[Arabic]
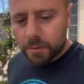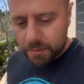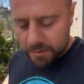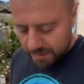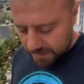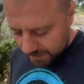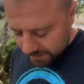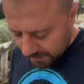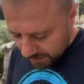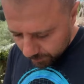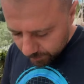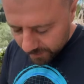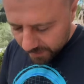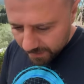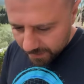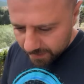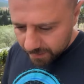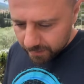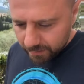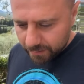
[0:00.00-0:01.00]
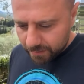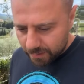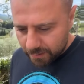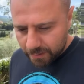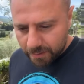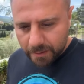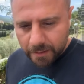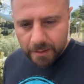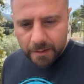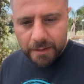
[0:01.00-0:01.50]
الاضرب من هيك
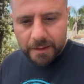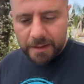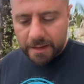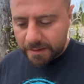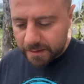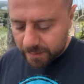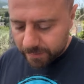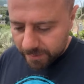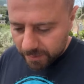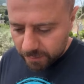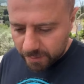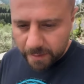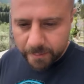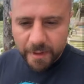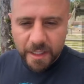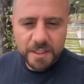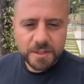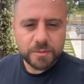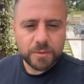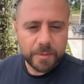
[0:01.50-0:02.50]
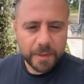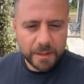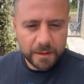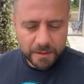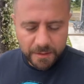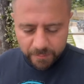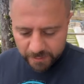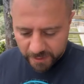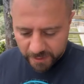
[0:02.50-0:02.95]
ثلاث ارباعهم عم يهاجموا برات